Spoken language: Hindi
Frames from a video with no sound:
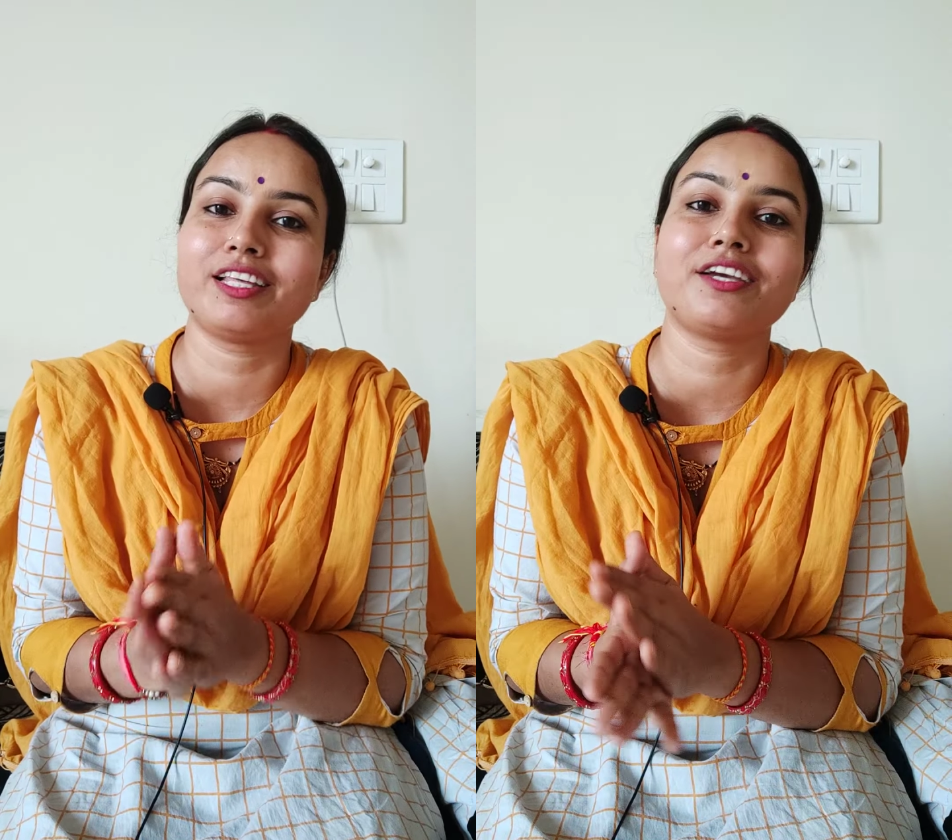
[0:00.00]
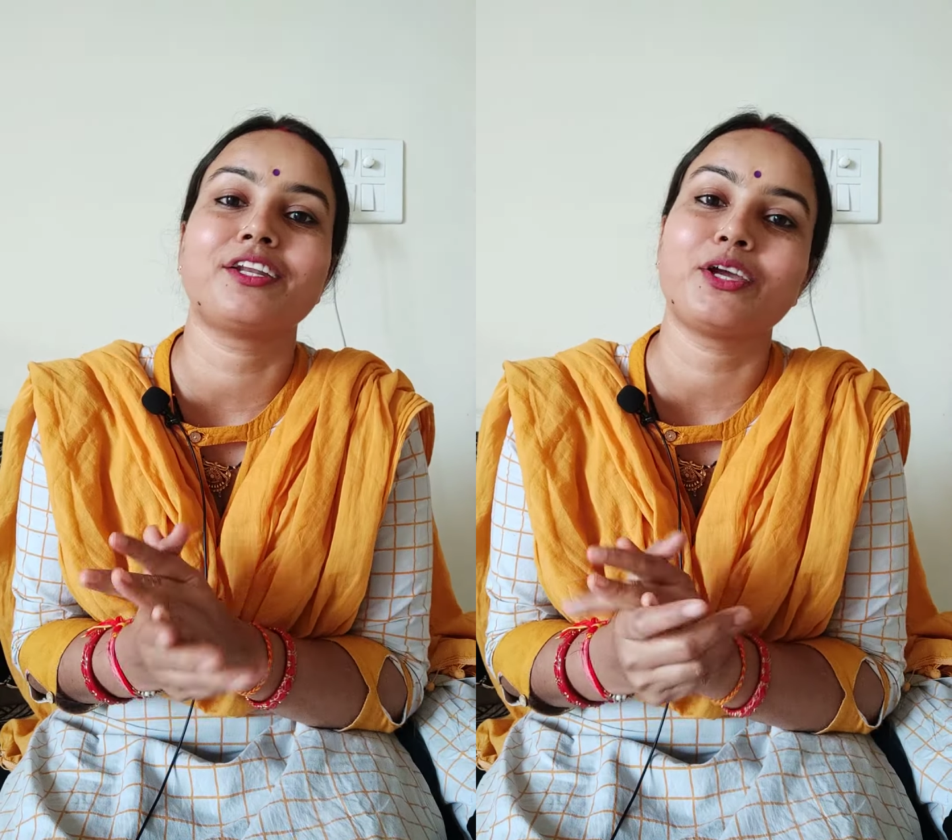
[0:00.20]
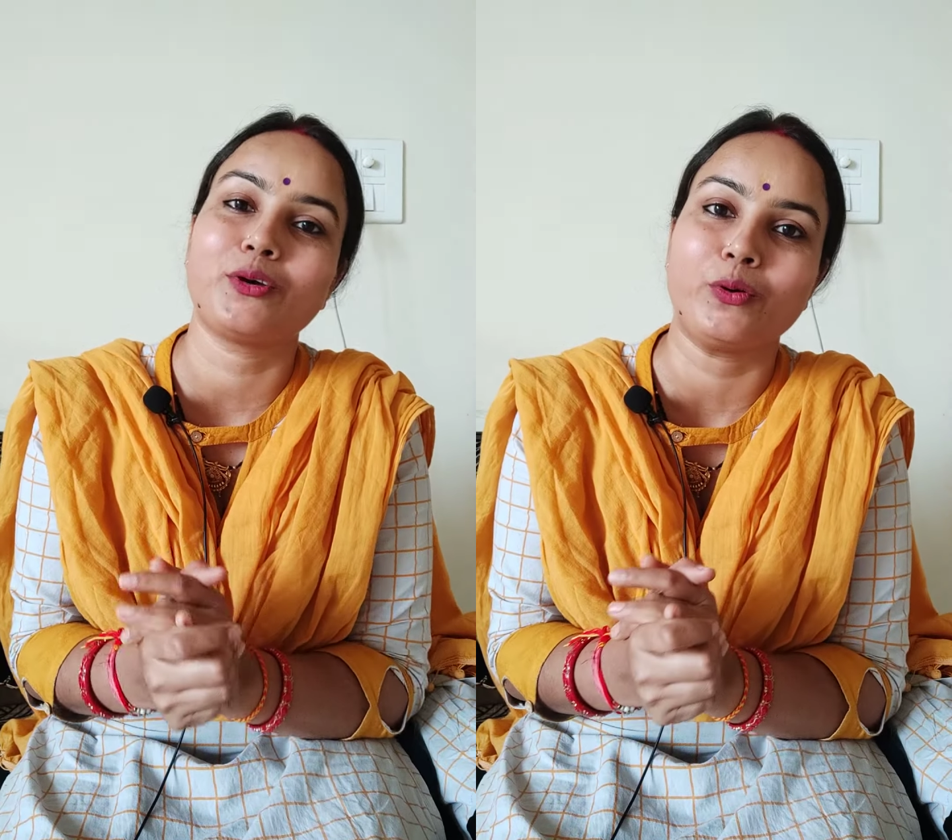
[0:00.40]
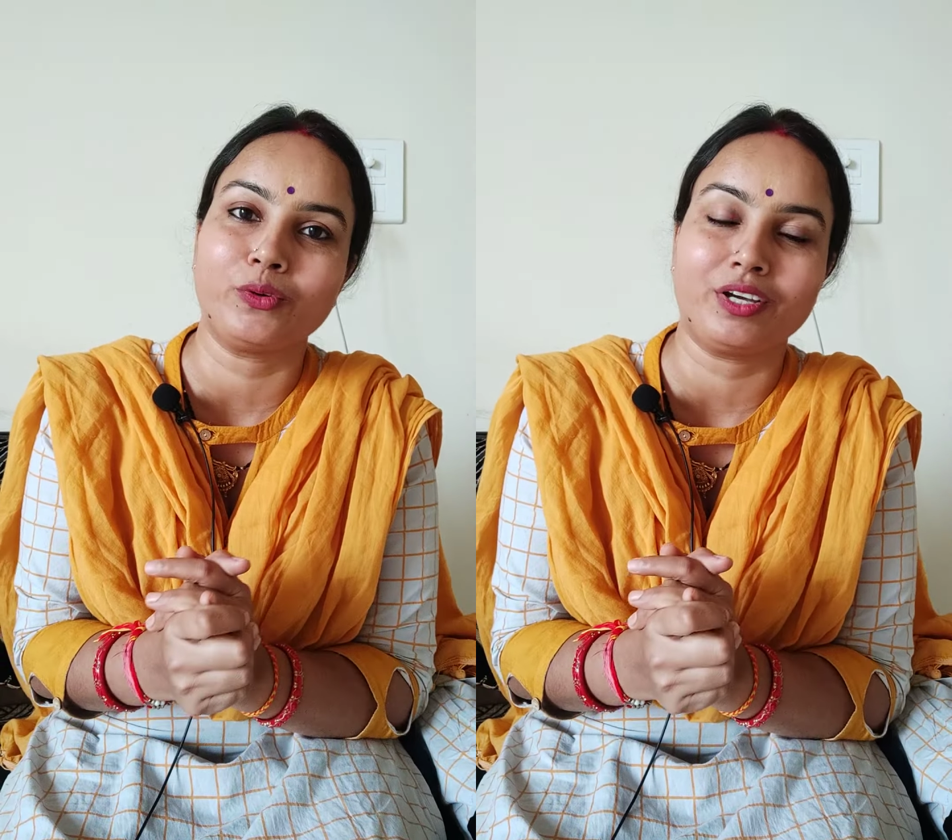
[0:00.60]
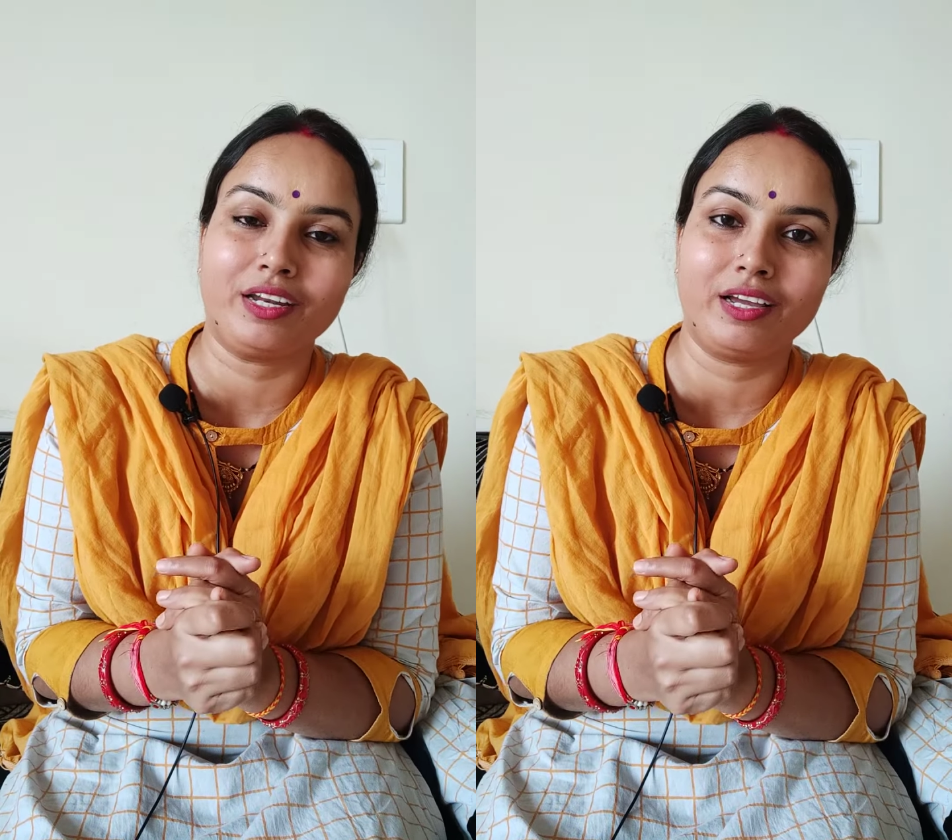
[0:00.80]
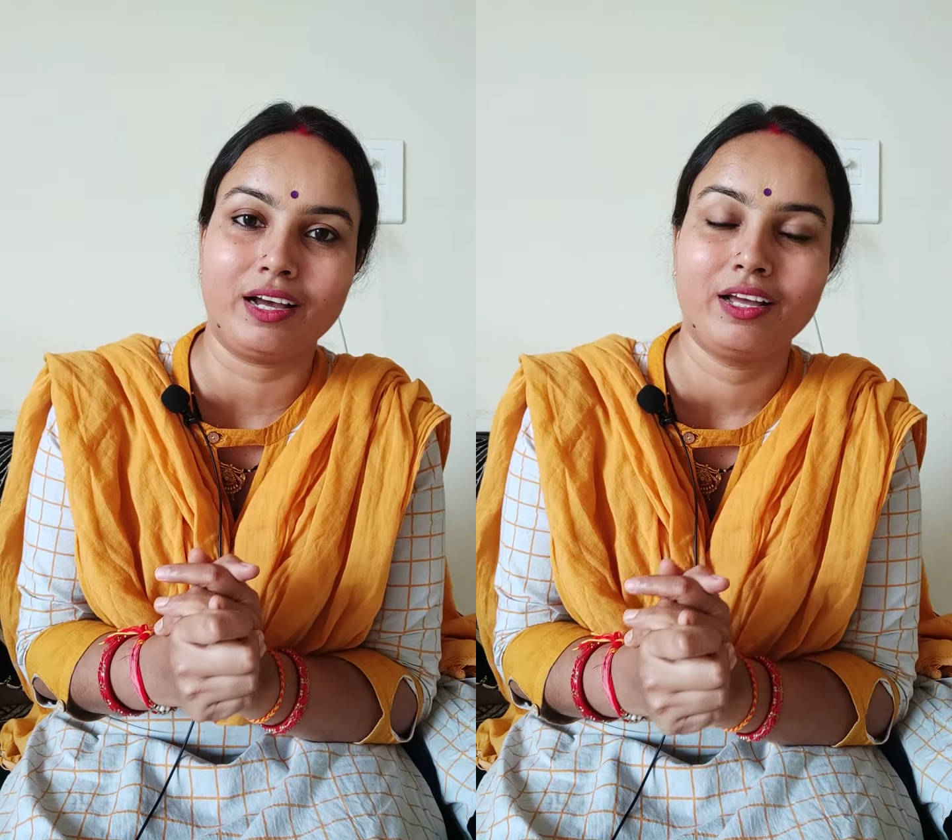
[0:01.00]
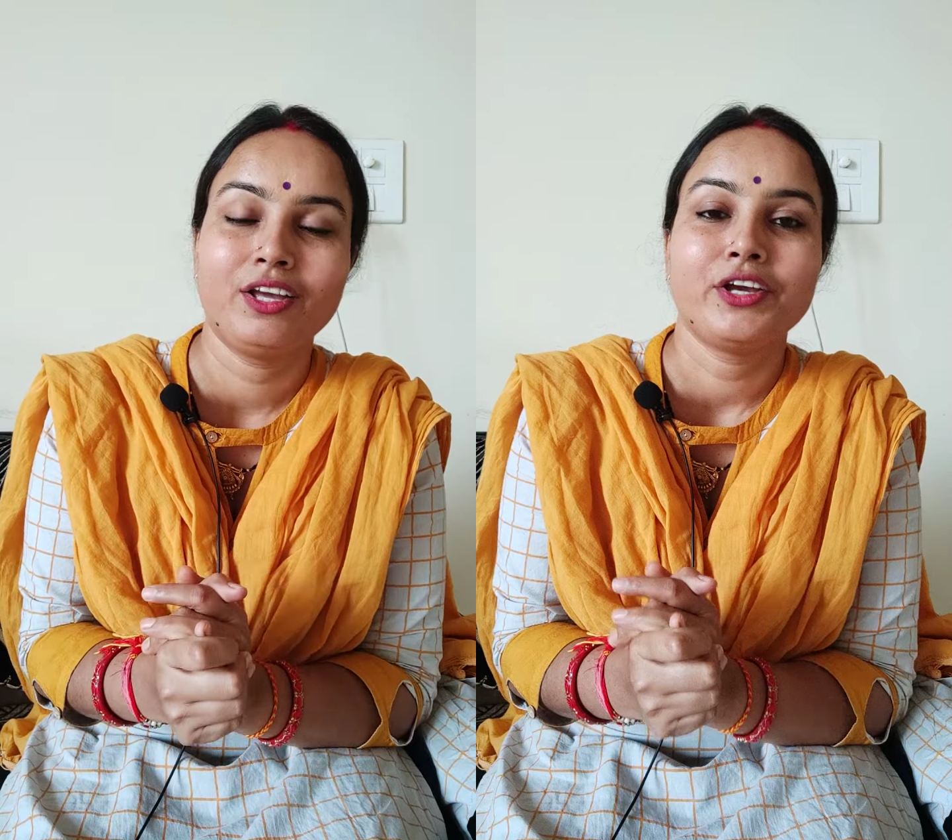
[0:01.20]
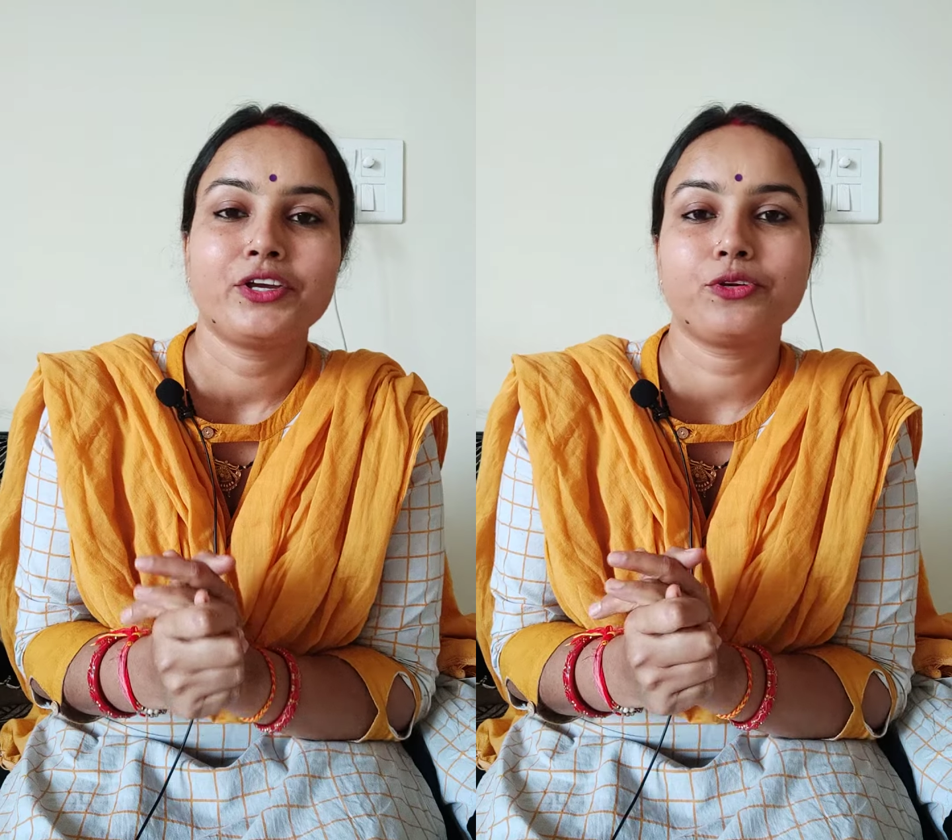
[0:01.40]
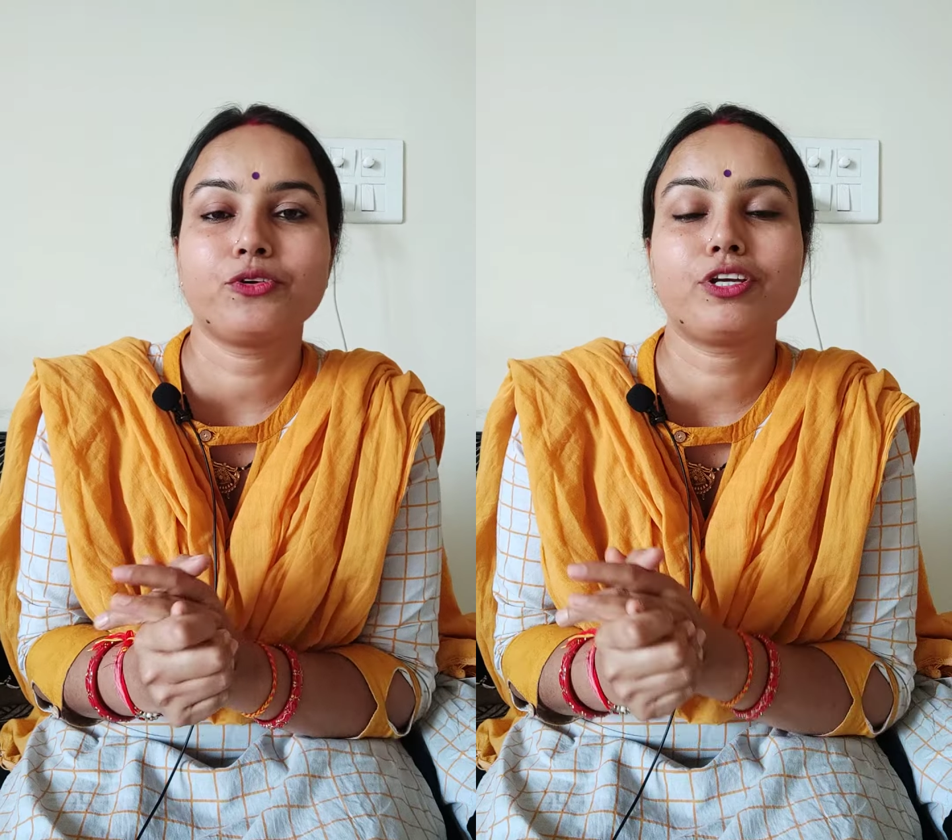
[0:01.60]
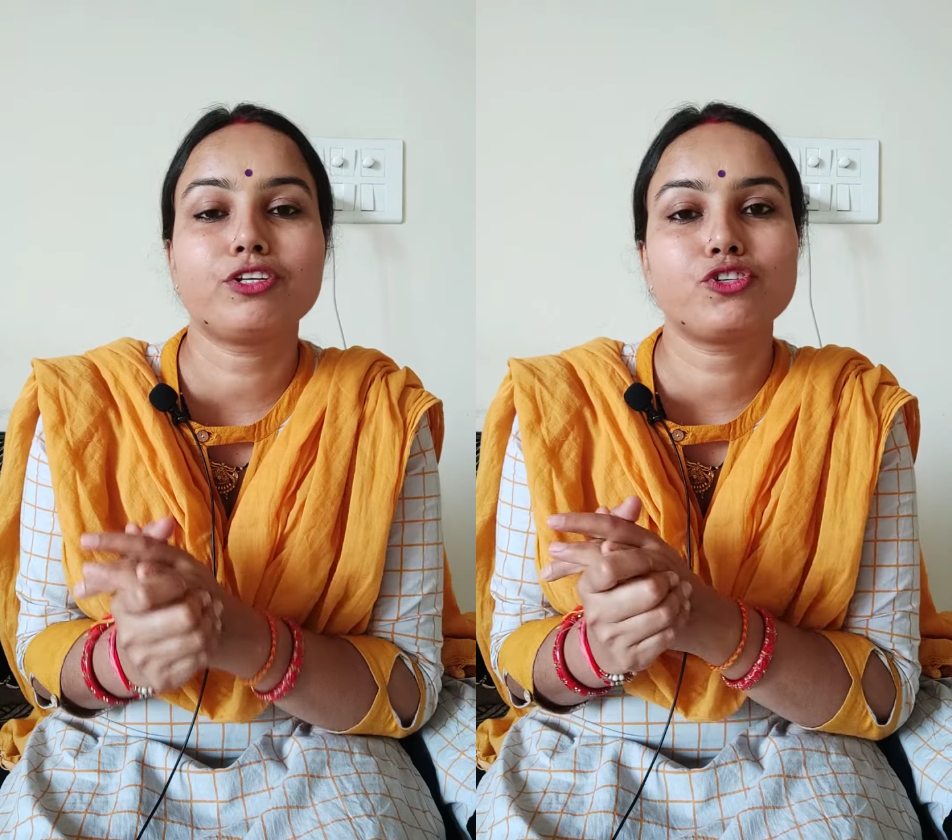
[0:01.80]
देख रेख कौन करेगा
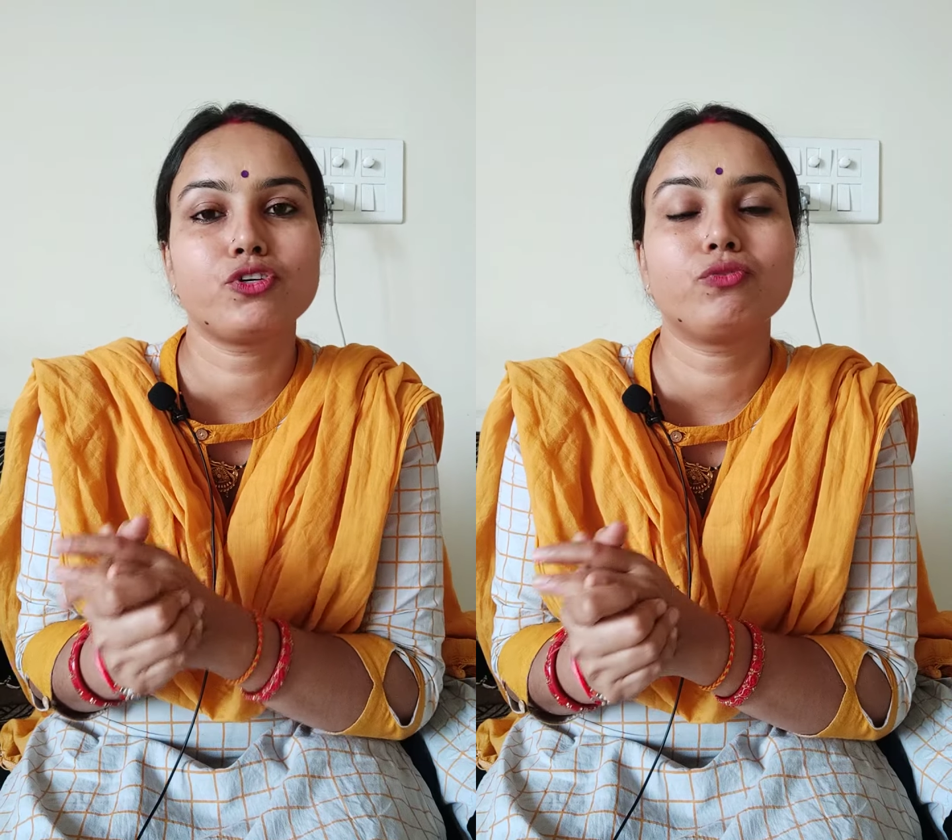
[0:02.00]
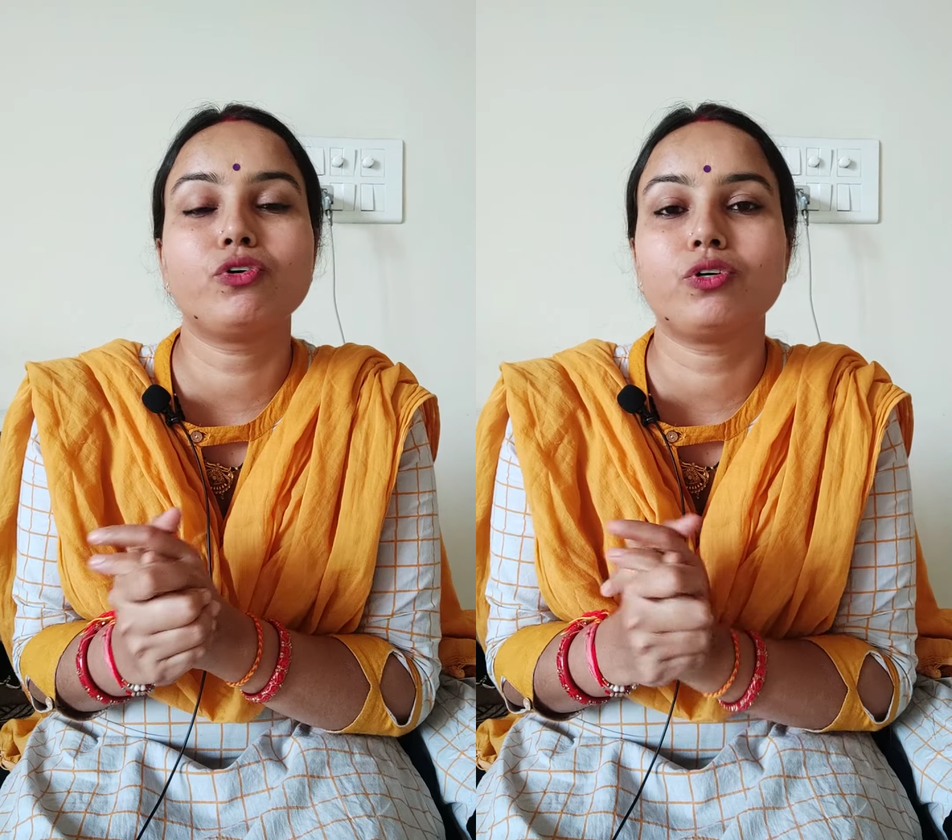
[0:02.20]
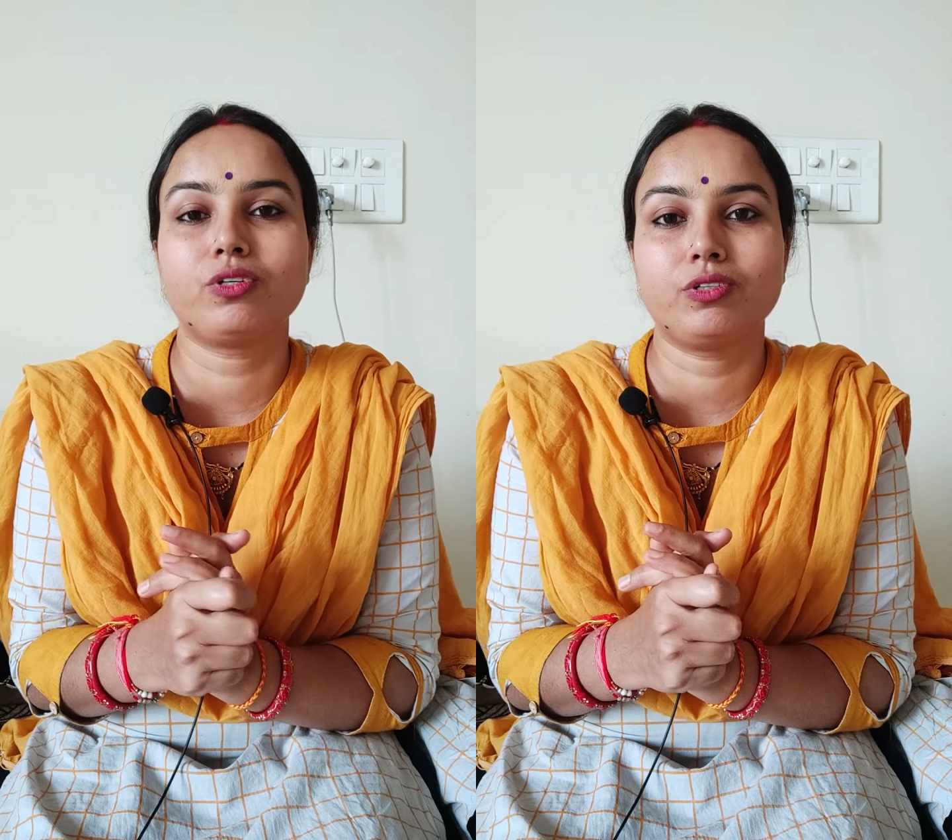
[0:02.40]
क्योंकि जो वो